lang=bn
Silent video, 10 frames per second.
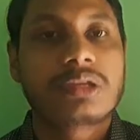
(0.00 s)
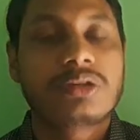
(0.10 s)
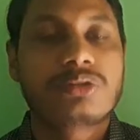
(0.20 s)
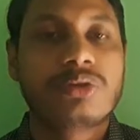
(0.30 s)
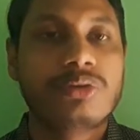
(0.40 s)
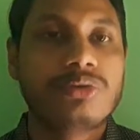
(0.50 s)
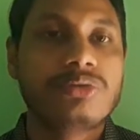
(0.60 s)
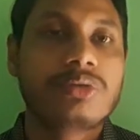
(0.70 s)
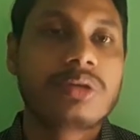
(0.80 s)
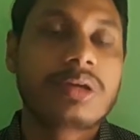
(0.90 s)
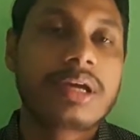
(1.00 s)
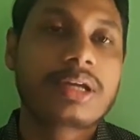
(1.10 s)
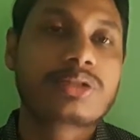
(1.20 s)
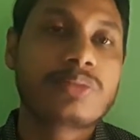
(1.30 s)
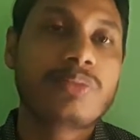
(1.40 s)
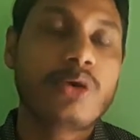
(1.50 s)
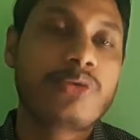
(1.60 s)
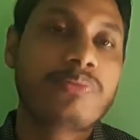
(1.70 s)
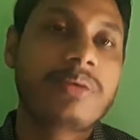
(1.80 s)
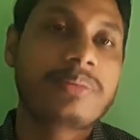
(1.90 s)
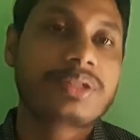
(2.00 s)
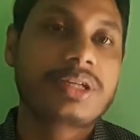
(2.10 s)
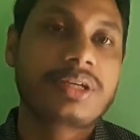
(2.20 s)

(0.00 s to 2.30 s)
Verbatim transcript: ধরুন একজন বরফ ব্যবসায়ী